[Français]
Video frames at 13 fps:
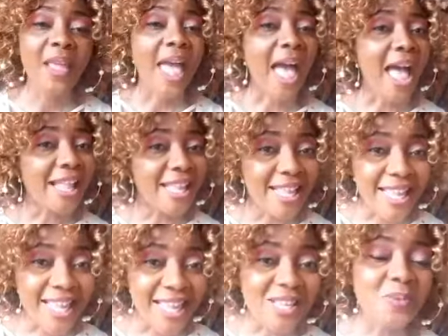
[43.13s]

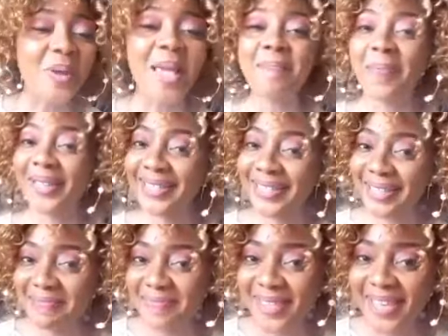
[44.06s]
Allez, soyez pas
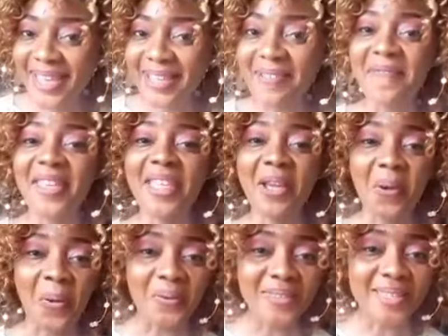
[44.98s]
timide, venez
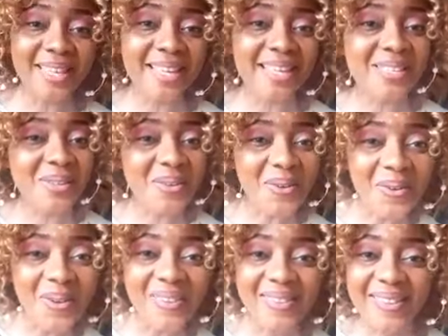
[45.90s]
qu'on
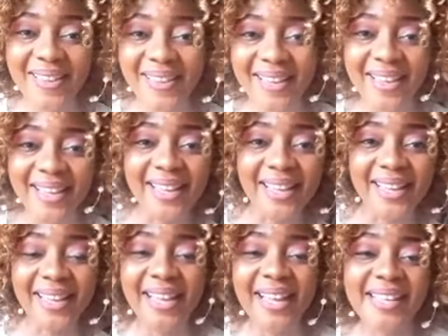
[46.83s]
discute.
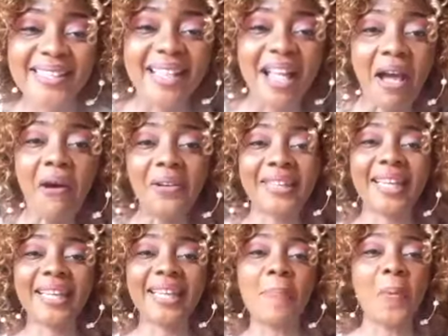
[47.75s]
C'est la
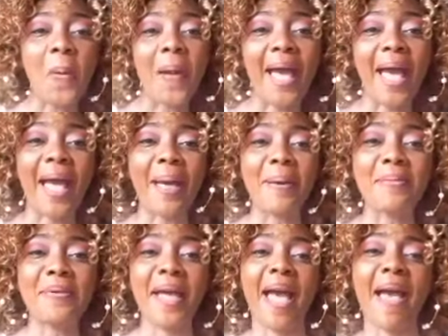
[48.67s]
rentrée des
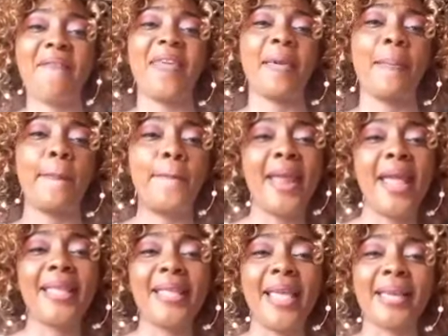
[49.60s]
programmes avec plein
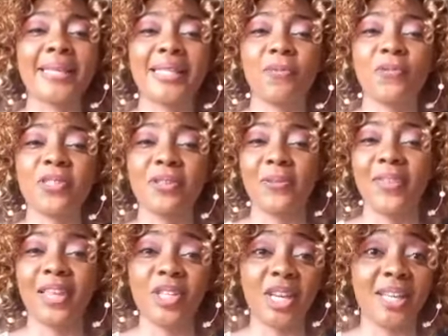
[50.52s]
d'énergie. Vous sentez
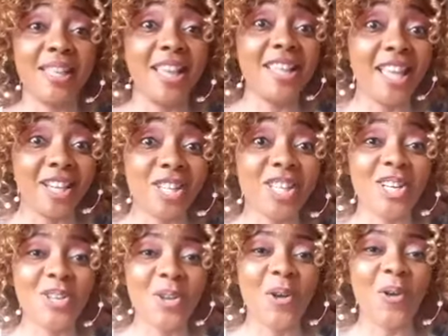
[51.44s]
que j'ai de l'énergie,
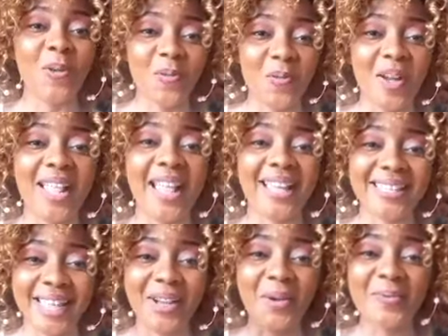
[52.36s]
non? Voilà,
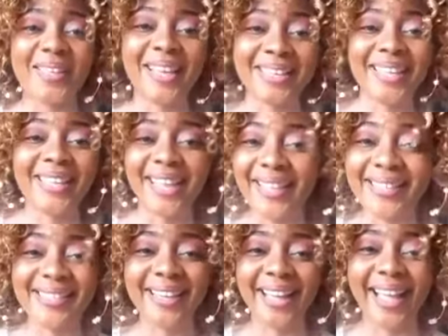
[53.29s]
c'est comme ça que cette année
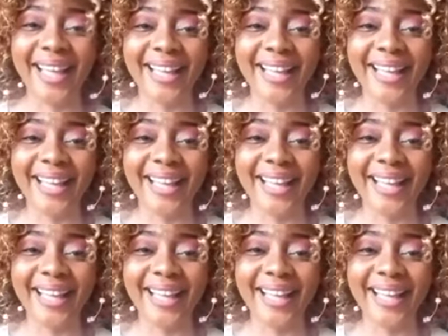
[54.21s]
sera.